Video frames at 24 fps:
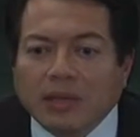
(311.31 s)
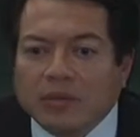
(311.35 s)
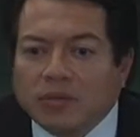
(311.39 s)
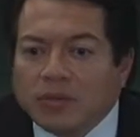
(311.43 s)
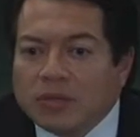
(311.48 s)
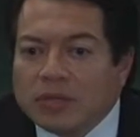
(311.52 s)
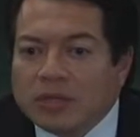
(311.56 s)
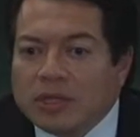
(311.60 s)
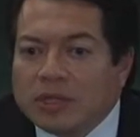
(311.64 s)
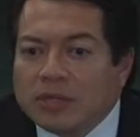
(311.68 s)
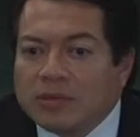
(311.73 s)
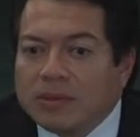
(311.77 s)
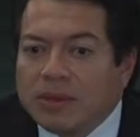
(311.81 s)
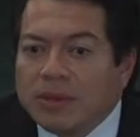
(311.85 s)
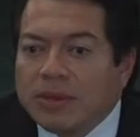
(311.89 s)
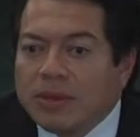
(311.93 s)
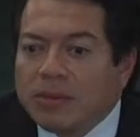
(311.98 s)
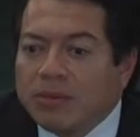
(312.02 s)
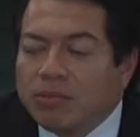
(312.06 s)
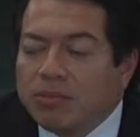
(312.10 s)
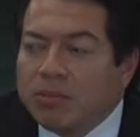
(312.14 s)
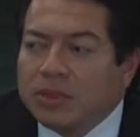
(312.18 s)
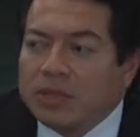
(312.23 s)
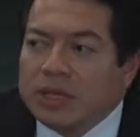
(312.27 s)
entonces
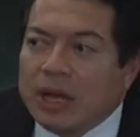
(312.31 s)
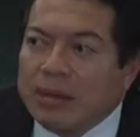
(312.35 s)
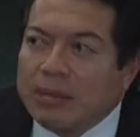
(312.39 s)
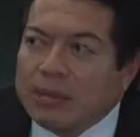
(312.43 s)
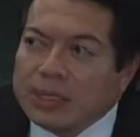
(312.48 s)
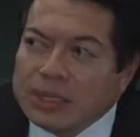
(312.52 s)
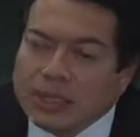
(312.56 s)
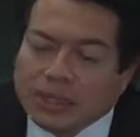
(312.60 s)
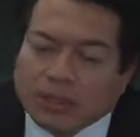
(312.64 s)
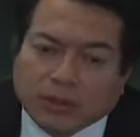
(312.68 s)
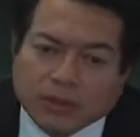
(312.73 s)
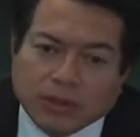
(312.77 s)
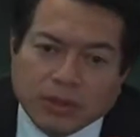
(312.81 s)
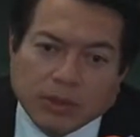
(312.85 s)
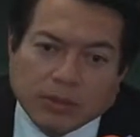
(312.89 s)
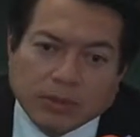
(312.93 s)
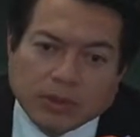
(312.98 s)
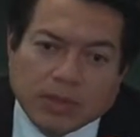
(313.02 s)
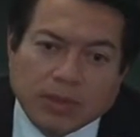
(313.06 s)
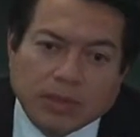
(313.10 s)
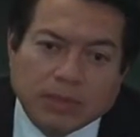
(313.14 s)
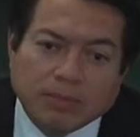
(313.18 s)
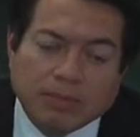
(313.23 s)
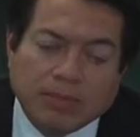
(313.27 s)
pues nada más
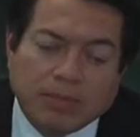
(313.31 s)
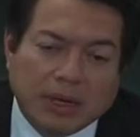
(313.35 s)
estuvimos eh,